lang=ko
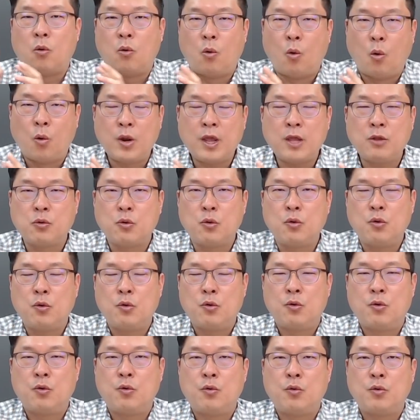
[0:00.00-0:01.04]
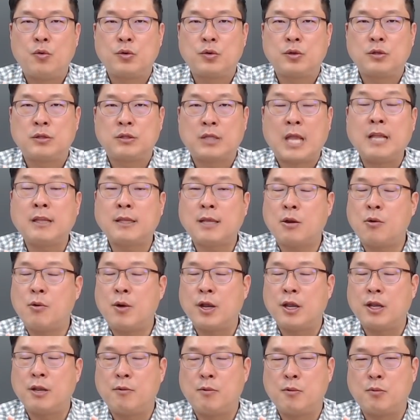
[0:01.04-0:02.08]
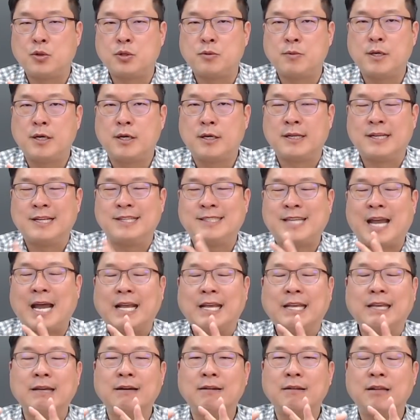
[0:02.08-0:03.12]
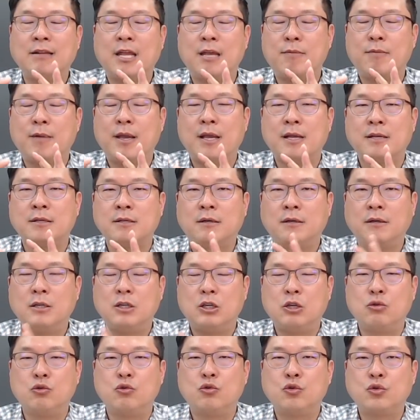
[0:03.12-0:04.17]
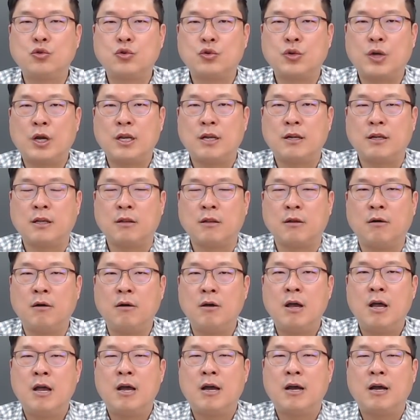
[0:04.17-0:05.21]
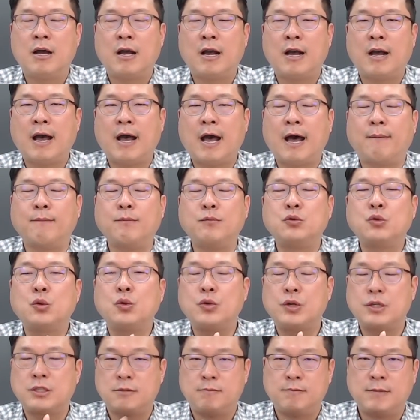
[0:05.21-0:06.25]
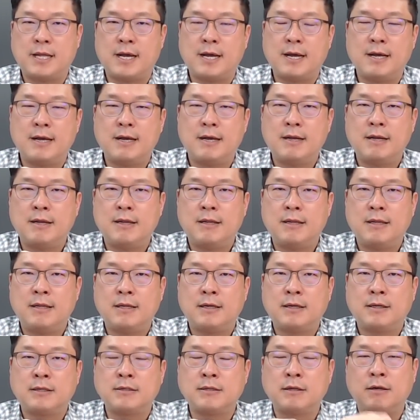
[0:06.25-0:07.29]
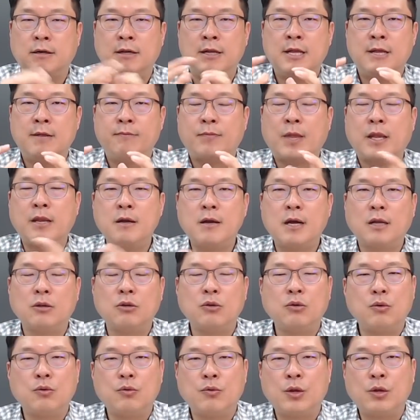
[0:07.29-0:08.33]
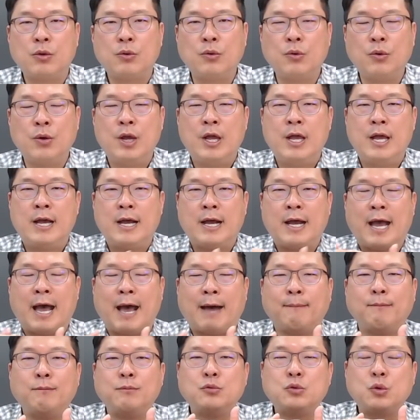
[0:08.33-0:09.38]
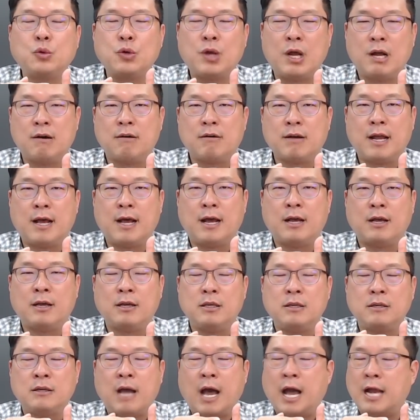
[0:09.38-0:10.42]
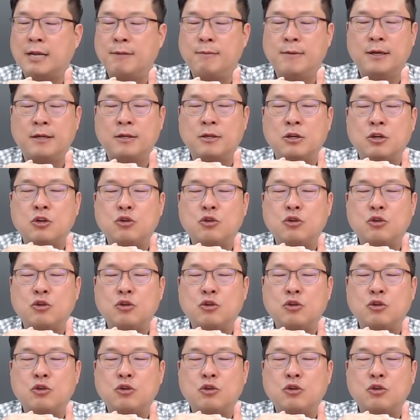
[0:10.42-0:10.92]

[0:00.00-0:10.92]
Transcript: 올해도 데이터를 확인해 보시면 작년 대비해서 인구수가 이렇게 더 감소를 했습니다. 그래서 내년 같은 경우에도 감소를 하거나 아니면